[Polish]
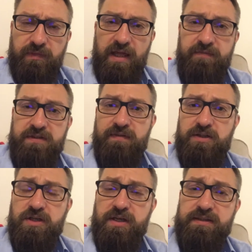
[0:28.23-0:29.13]
A więc
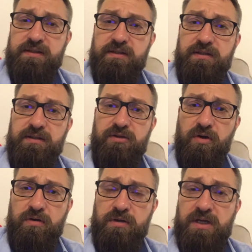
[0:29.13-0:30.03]
ważne jest
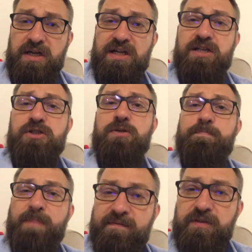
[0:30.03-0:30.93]
to, że
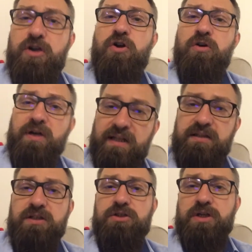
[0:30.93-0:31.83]
pewnych
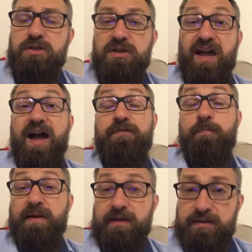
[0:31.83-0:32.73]
konkretnych rzeczy, a
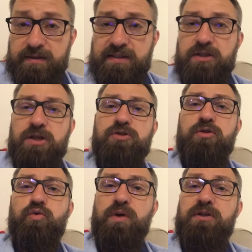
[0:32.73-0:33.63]
w praktyce
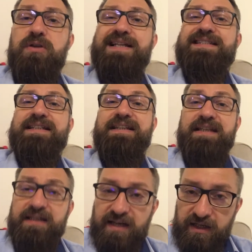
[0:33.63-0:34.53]
rzeczy, które do nas
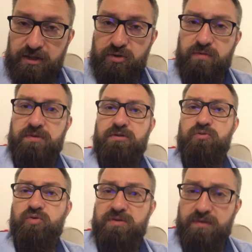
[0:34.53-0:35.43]
nie należą,
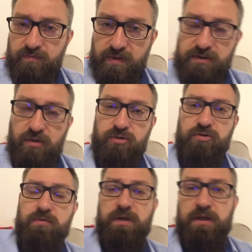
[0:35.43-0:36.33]
są cudzą
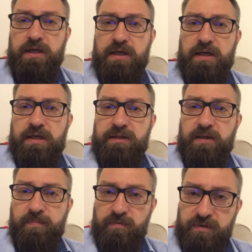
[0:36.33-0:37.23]
własnością,
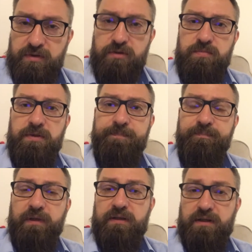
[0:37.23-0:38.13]
nie powinniśmy
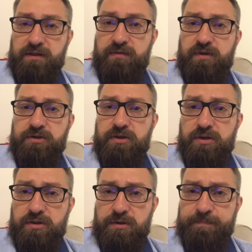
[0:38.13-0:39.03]
takich właśnie
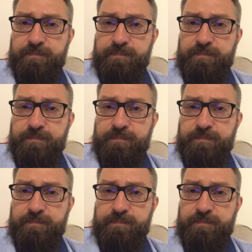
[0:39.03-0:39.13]
rzeczy